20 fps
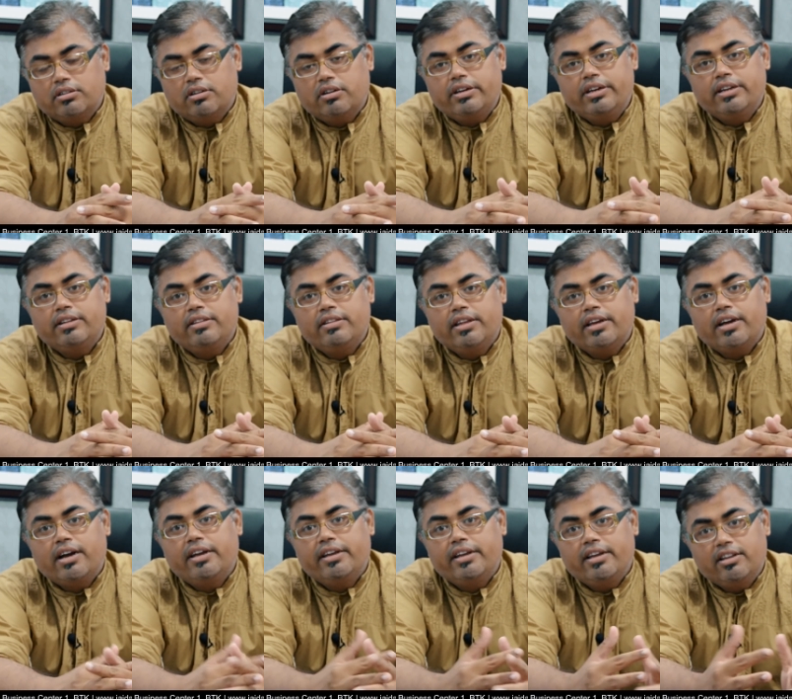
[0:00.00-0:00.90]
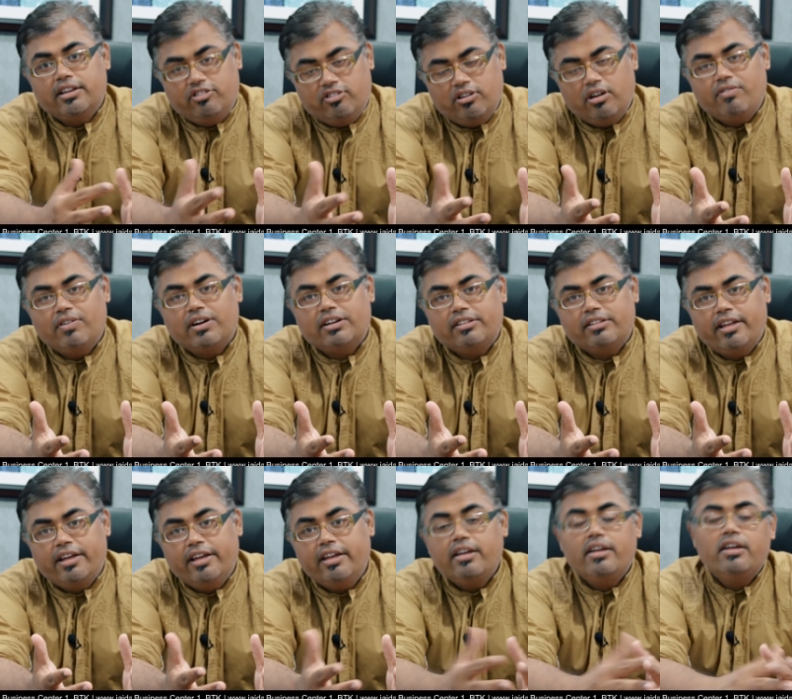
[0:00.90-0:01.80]
ख़रीदने का ये अच्छा वक्त
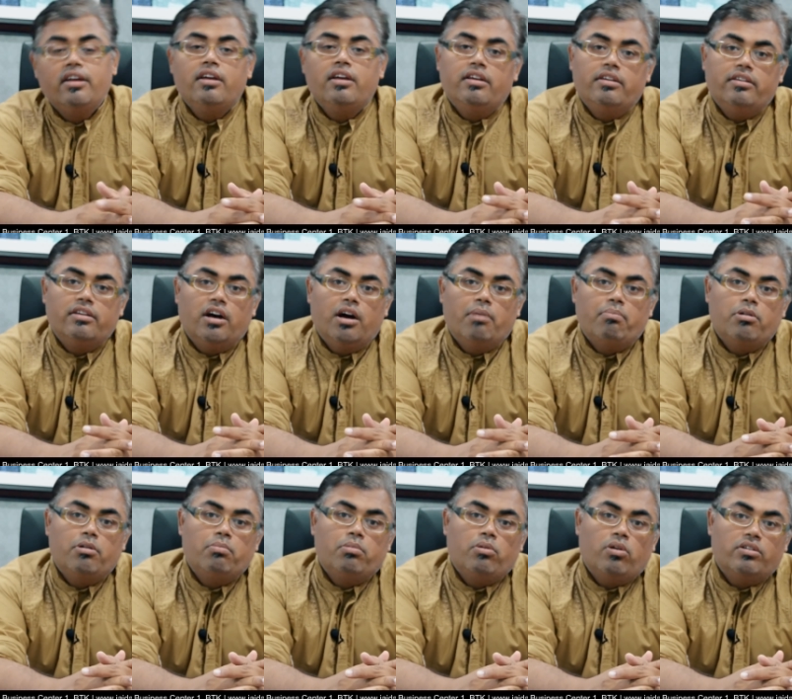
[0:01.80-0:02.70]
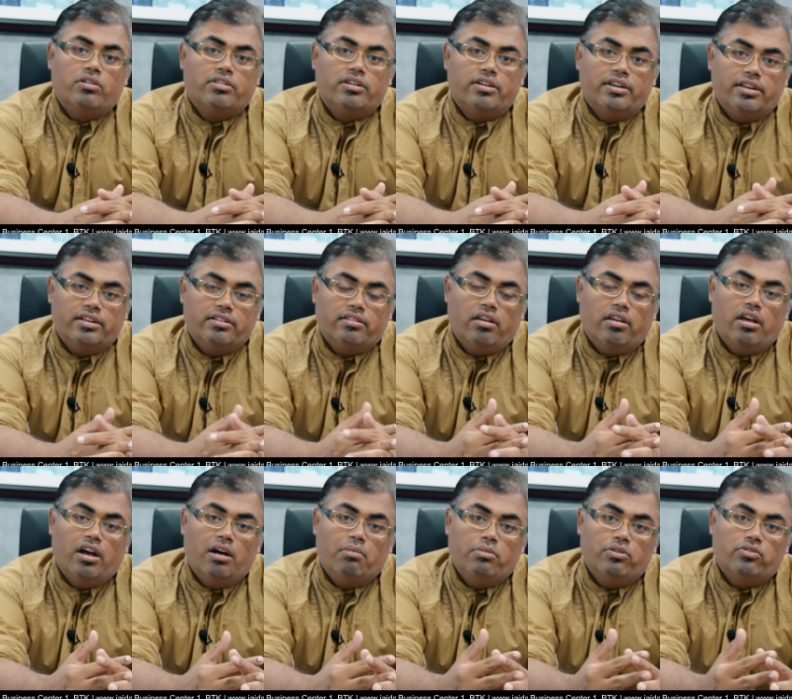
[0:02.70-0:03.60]
है यहाँ पर प्लॉट्स ख़रीद
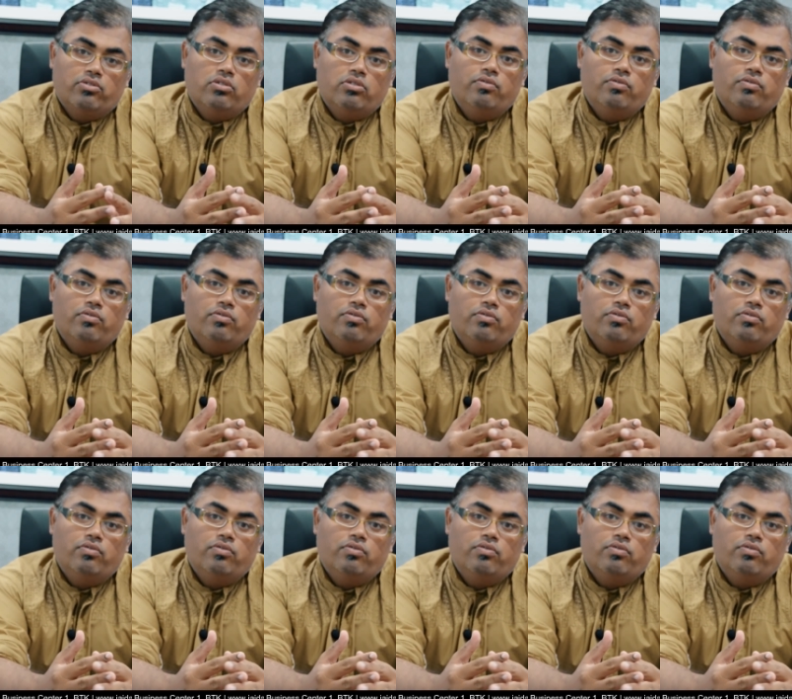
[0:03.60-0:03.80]
के आप इसको